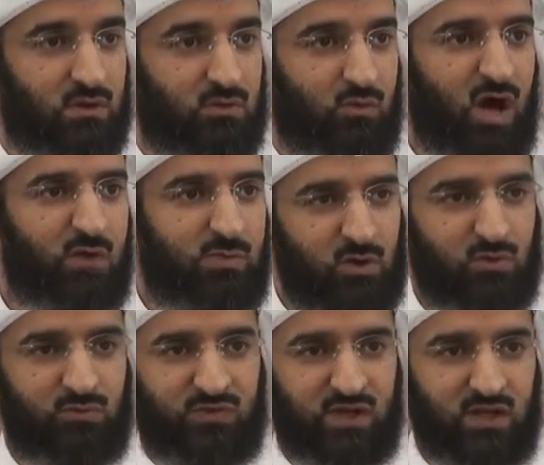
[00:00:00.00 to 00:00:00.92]

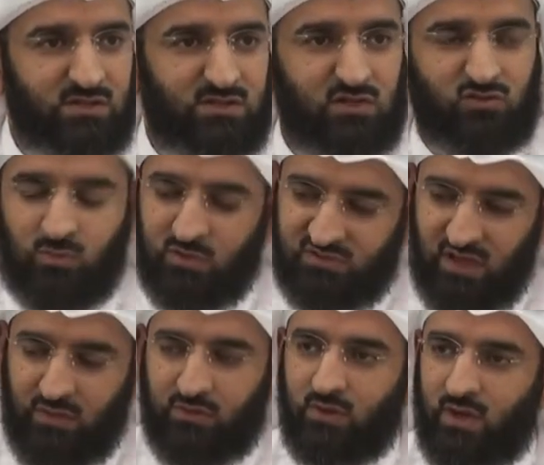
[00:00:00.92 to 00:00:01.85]
وأخبرهم في عدة أمور
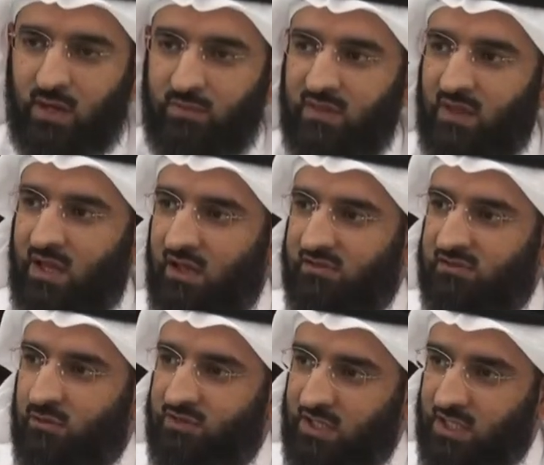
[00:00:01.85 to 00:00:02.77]
سأذكرها بإذن الله
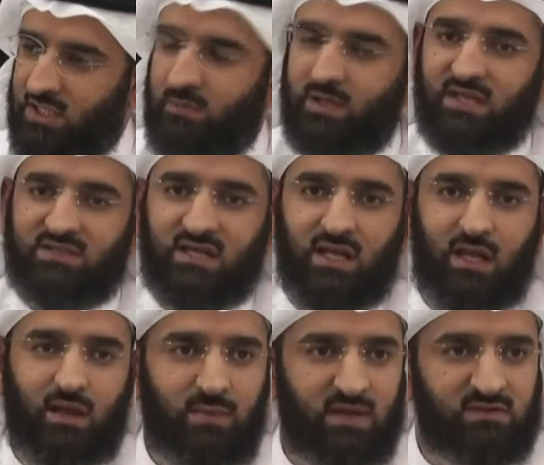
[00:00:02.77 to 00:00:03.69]
عز وجل حينما
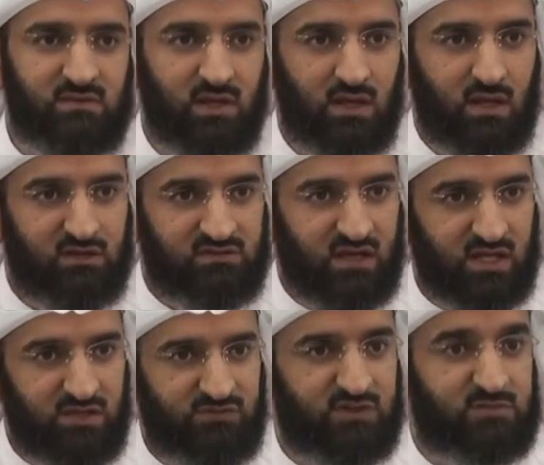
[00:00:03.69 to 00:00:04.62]
نتكلم عن
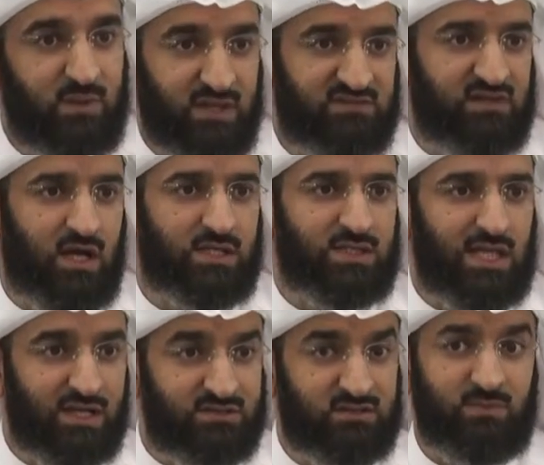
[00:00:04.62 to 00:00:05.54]
سقيفة بني ساعدة
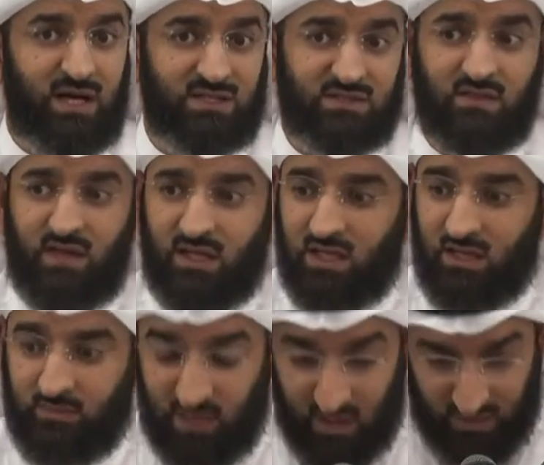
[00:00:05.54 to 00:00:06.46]
لارتباط
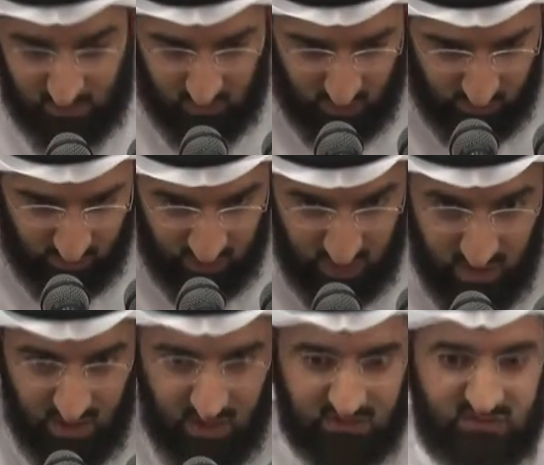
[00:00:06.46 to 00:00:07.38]
ذلك بهذا الموضوع
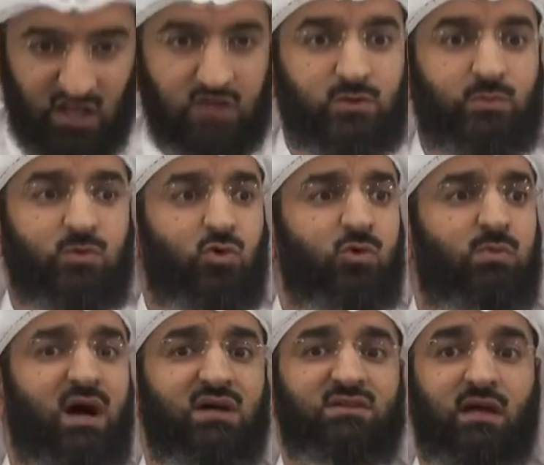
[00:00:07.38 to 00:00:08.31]
سعد بن
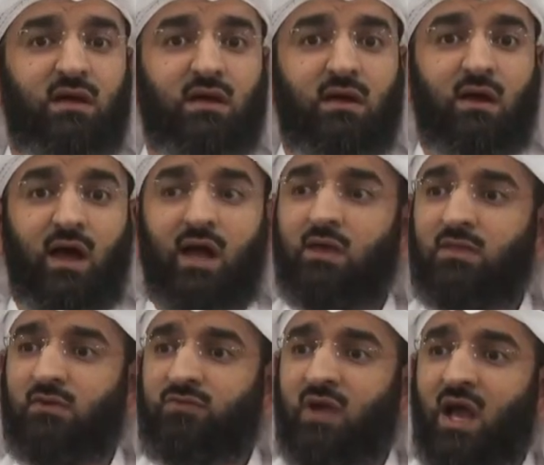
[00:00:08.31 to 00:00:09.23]
عبادة
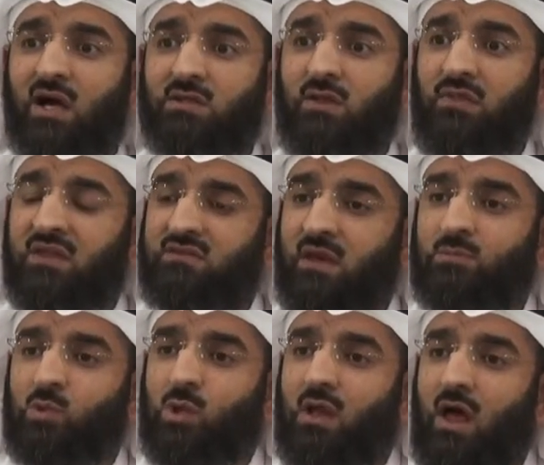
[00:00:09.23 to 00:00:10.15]
أيضا في حادثة
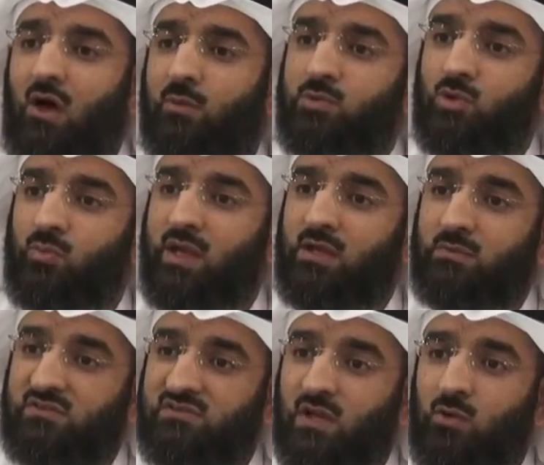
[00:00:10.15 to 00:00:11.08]
عبد الله بن أبي
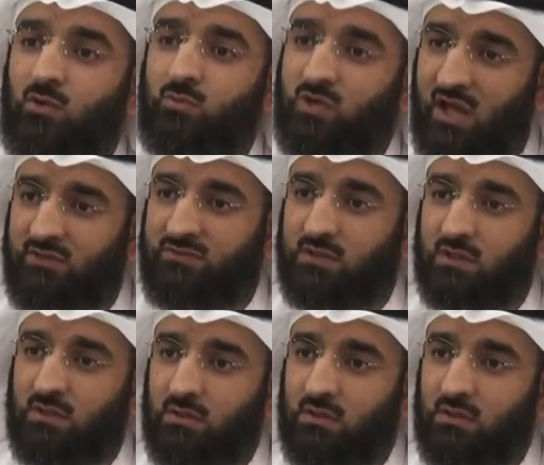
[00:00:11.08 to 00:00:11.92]
بن سلول المنافق